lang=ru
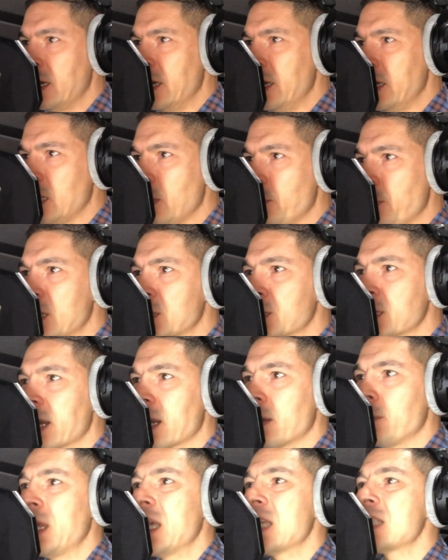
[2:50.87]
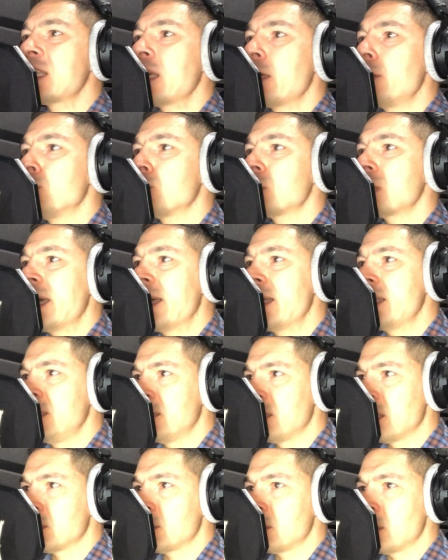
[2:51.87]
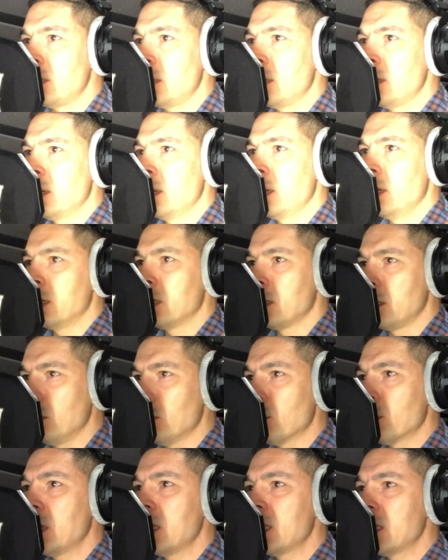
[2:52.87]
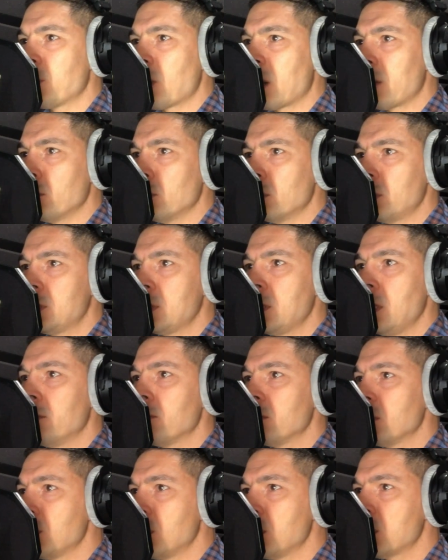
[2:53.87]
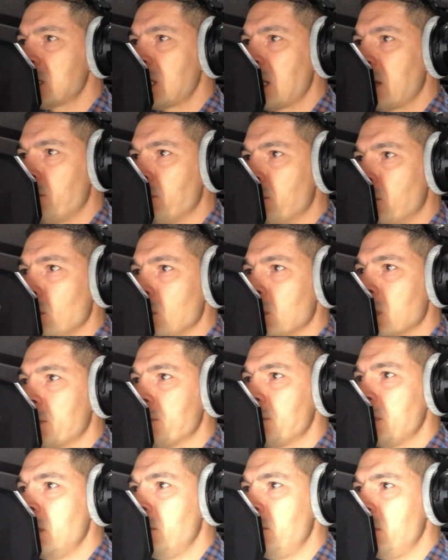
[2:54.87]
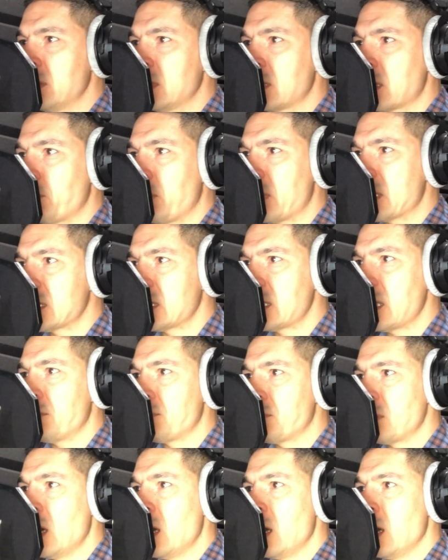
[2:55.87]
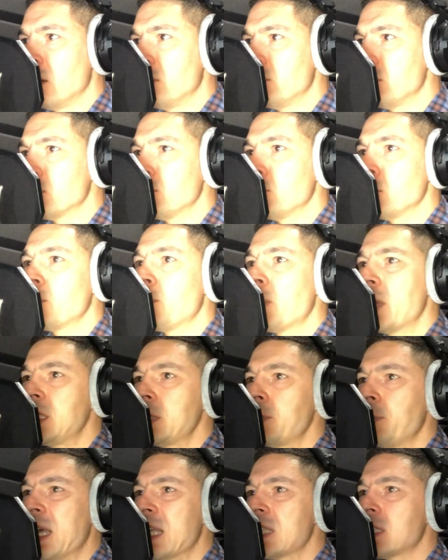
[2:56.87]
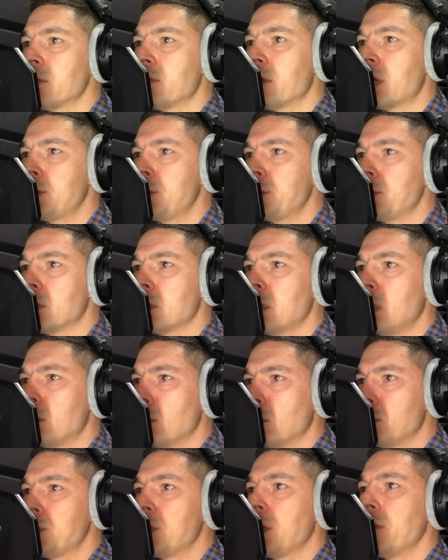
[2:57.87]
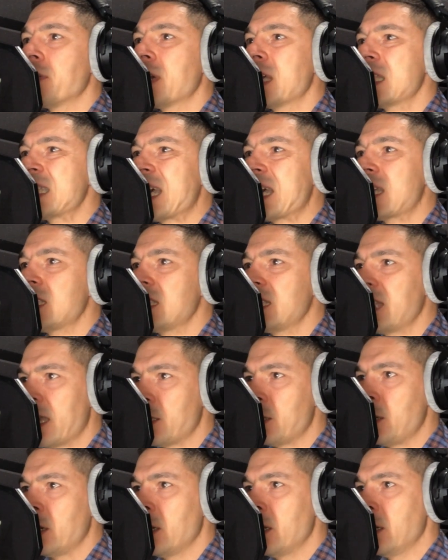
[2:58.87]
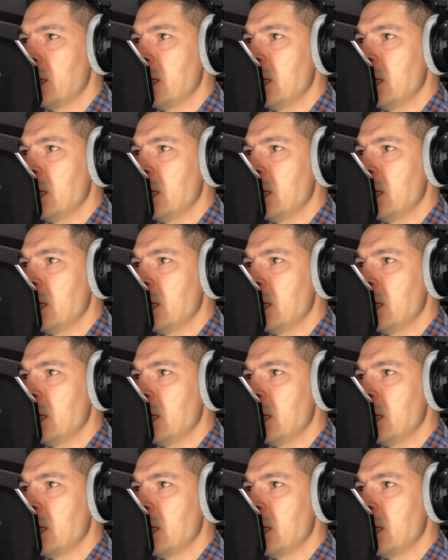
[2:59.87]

Экипаж корабля «Союз-11». Георгий Добровольский, Владислав Волков и Виктор Пацаев вот-вот приземлятся в расчетной точке в Казахстане.